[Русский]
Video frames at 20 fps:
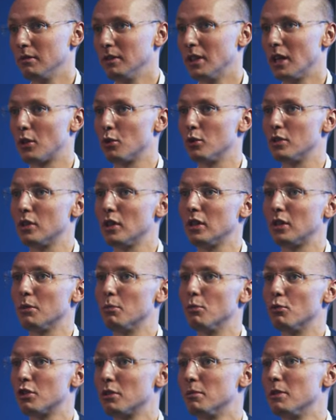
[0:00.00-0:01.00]
Да, то есть это
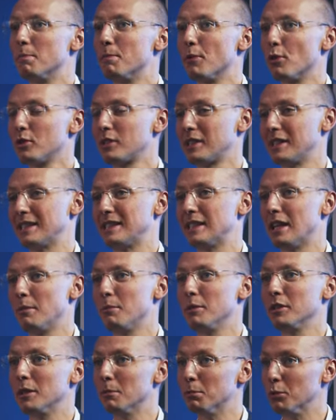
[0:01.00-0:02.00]
может быть просто
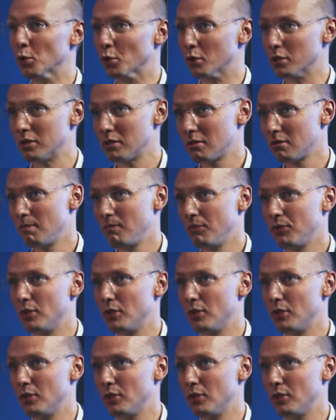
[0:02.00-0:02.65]
самогипноз.